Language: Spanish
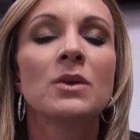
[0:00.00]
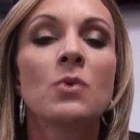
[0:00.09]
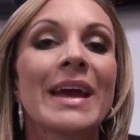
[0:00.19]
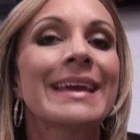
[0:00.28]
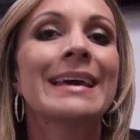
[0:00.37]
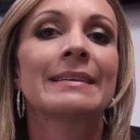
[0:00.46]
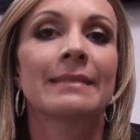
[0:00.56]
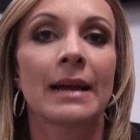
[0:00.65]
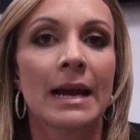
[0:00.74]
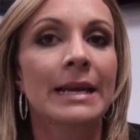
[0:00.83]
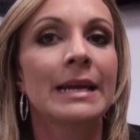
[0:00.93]
no hay que
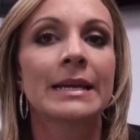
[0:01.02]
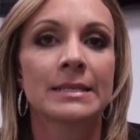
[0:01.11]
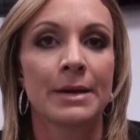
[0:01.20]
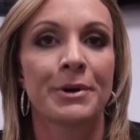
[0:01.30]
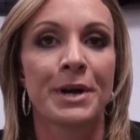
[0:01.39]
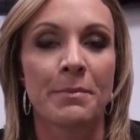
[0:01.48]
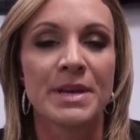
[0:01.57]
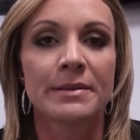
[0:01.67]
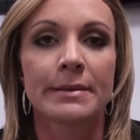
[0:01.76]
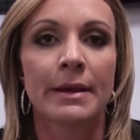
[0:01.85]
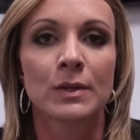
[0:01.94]
destacar que es que sea una
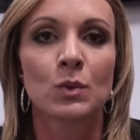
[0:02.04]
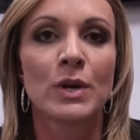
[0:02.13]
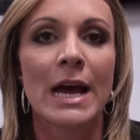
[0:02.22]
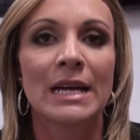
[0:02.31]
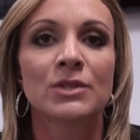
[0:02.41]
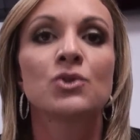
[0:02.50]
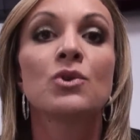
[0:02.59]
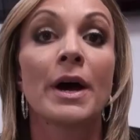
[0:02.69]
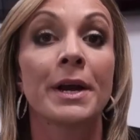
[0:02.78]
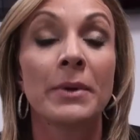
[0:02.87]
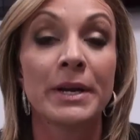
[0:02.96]
Miss, es una
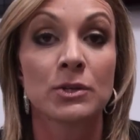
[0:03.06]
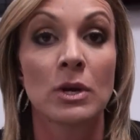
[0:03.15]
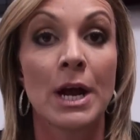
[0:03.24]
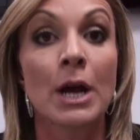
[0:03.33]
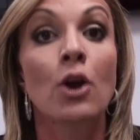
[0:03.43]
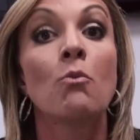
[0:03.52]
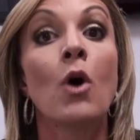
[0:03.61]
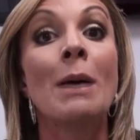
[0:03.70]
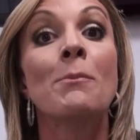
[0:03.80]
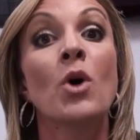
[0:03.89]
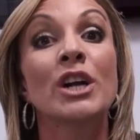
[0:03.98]
ciudadana venezolana, como
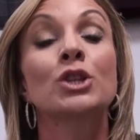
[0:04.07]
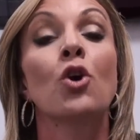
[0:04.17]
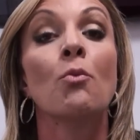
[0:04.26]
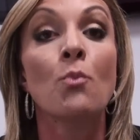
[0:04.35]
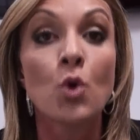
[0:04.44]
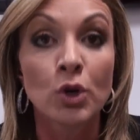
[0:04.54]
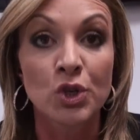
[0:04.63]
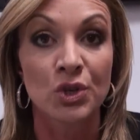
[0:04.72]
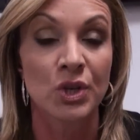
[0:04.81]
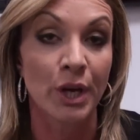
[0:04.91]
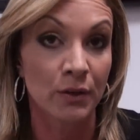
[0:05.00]
han muerto
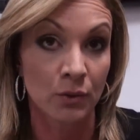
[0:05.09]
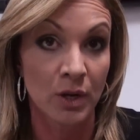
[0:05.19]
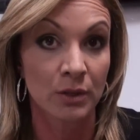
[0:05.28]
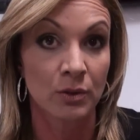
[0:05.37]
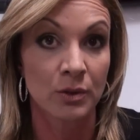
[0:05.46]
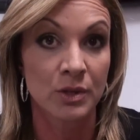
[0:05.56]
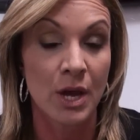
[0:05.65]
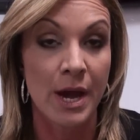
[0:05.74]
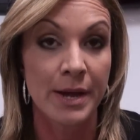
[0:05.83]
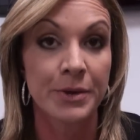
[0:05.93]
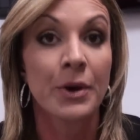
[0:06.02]
muchos en estos 14
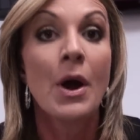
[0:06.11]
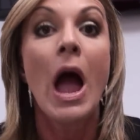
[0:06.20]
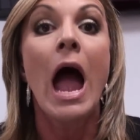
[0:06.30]
años